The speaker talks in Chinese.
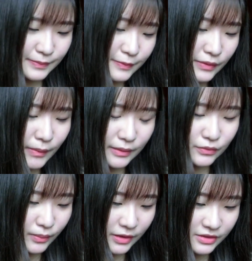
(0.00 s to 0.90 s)
不会买那么
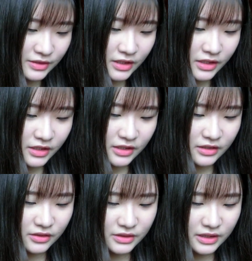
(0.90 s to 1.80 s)
多帽子。
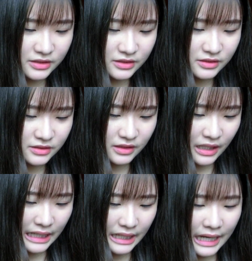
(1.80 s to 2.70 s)
然后再是
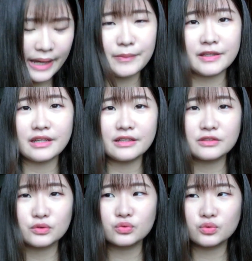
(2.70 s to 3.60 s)
海绵蛋
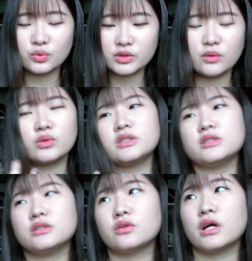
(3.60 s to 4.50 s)
的托胶，我其
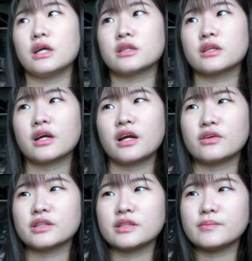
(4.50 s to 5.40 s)
实有看
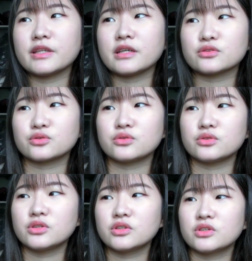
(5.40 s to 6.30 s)
Kara 的影片，他说
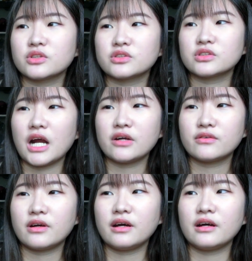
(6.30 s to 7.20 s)

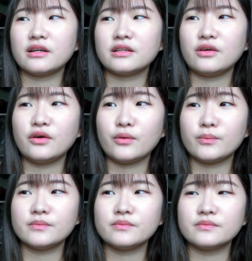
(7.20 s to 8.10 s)
Rara Home
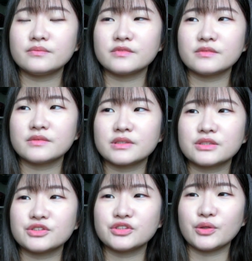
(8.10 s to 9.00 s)

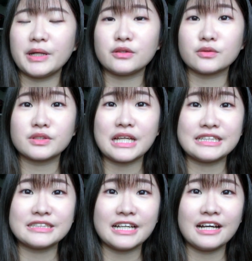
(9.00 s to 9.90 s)
就是有卖那种
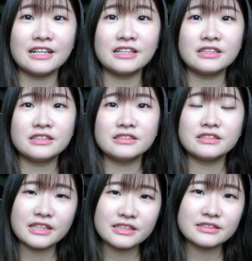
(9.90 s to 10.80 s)
蛋夹，
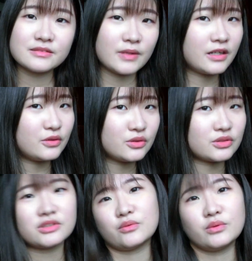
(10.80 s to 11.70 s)
应该是蛮好
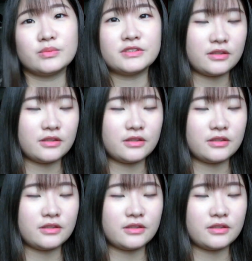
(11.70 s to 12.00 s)
用的，但我也不知